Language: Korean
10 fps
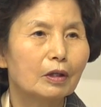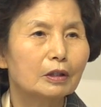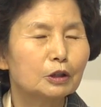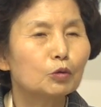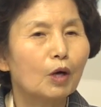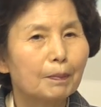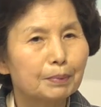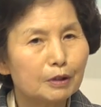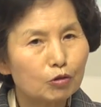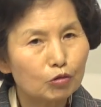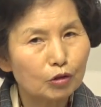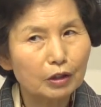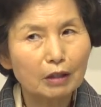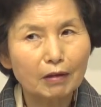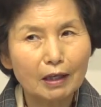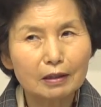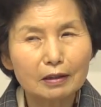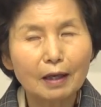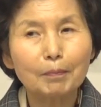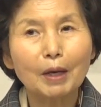기도가 필수적이라고
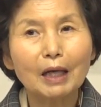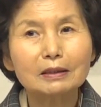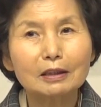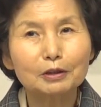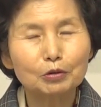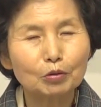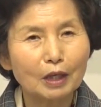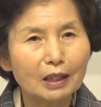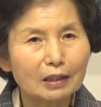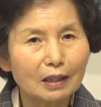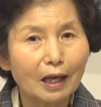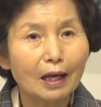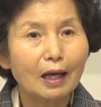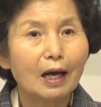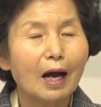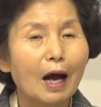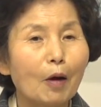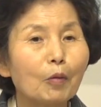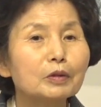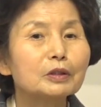했는데 막상 기도는 했는데
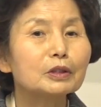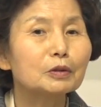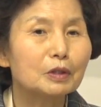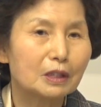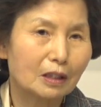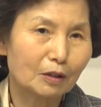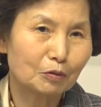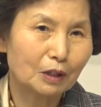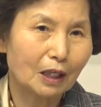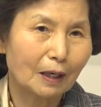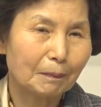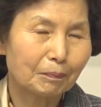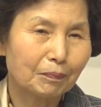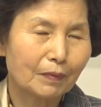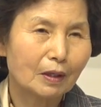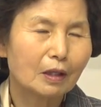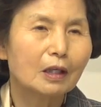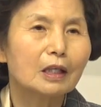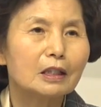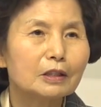안 고쳐지고 있잖아요, 우리가.
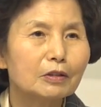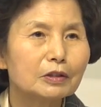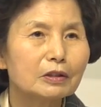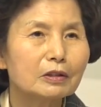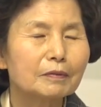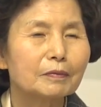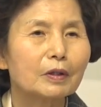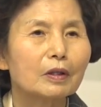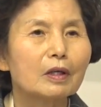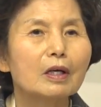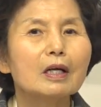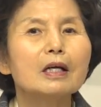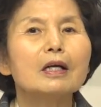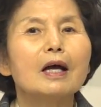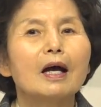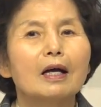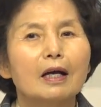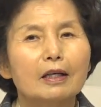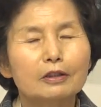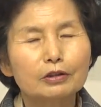이것은
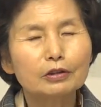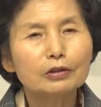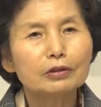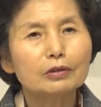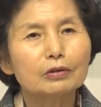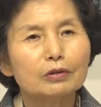그